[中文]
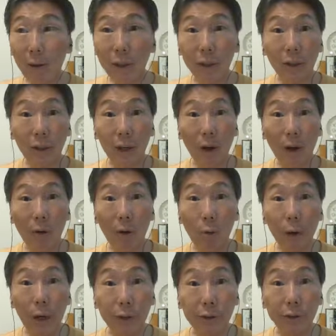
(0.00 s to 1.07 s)
因为西列逃
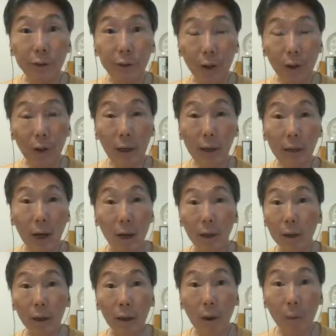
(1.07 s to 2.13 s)
亡，唯一死刑，连长
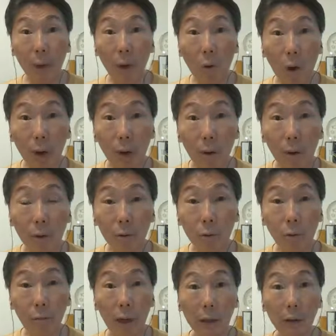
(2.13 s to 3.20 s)
可能要被关哦，
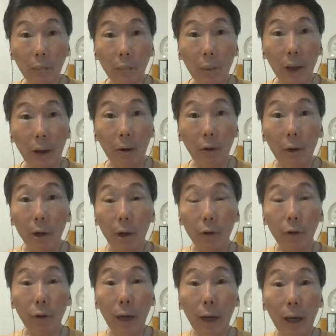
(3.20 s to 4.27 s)
军法审判哦，
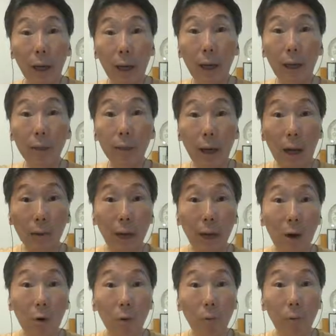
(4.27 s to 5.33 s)
所以那个连长
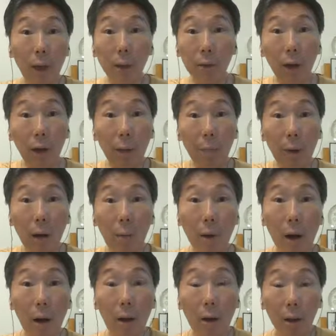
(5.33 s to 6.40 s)
在后面叫他不要
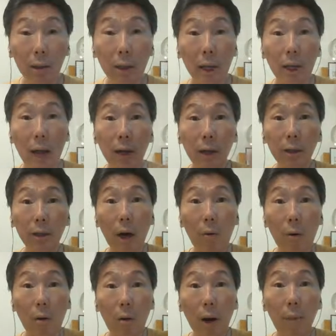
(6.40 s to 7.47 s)
跑，他拿着
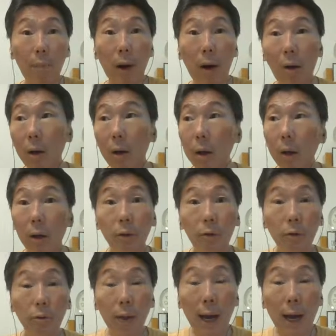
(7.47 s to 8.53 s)
枪往外跑，
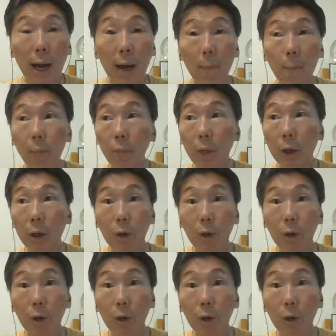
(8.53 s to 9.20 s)
就在